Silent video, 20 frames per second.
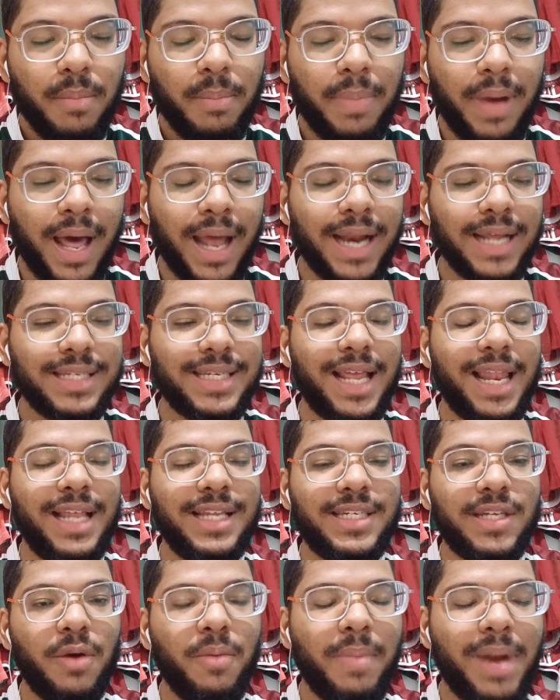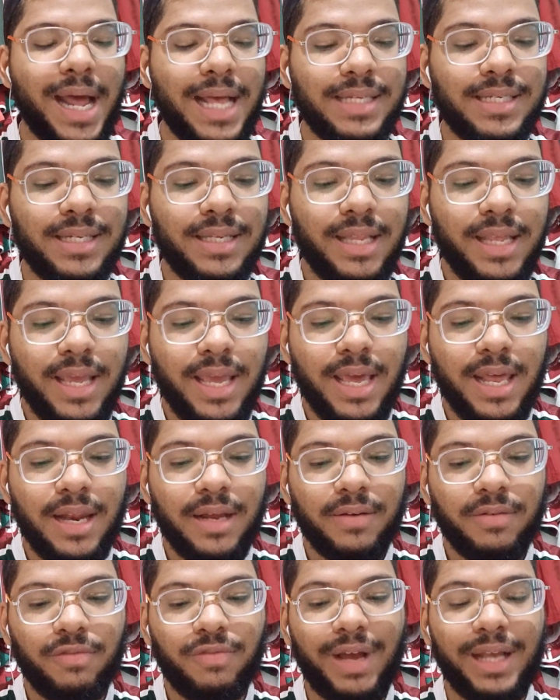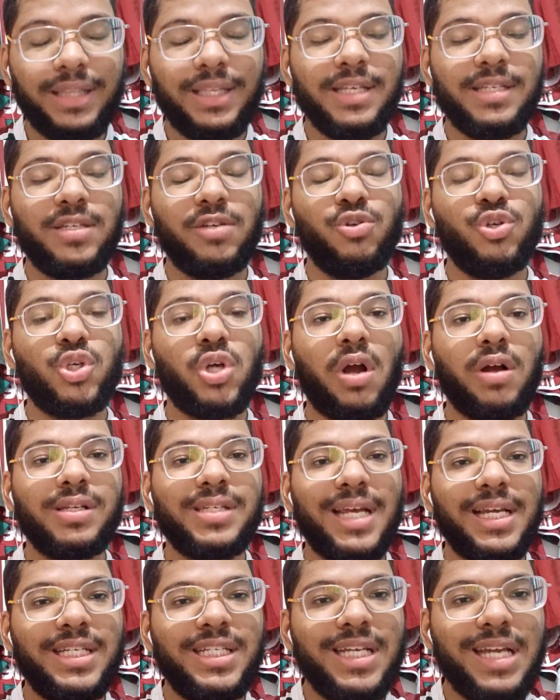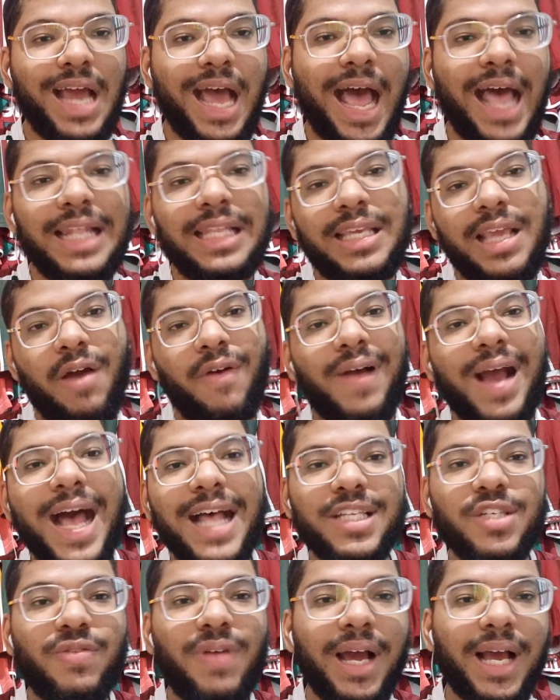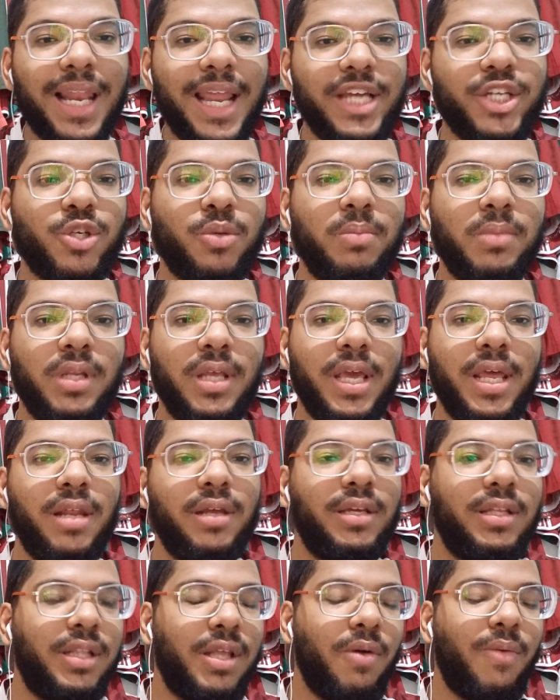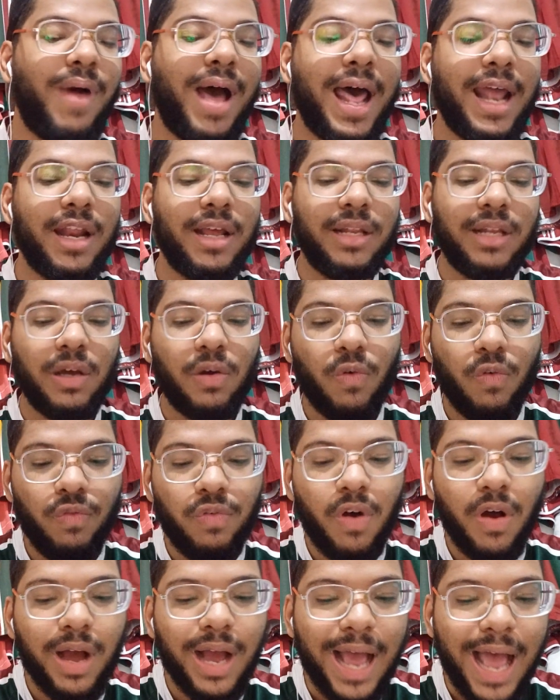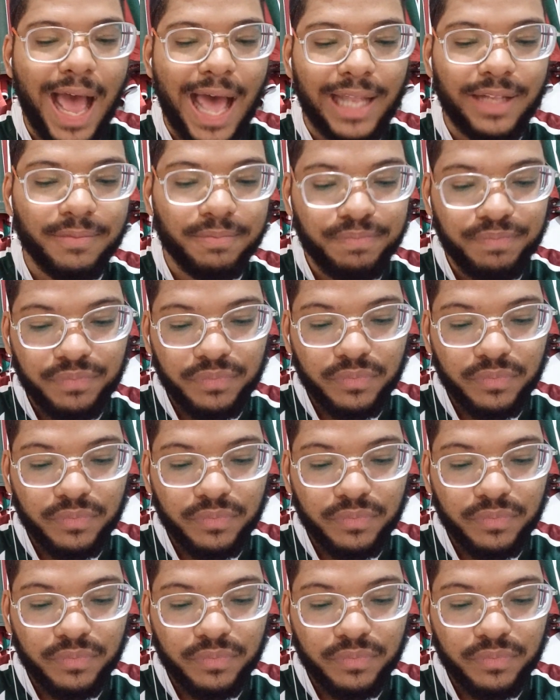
para a seleção brasileira vai ter seus jogos adiados, que é o caso do Atlético Mineiro, que tem um Arana convocado.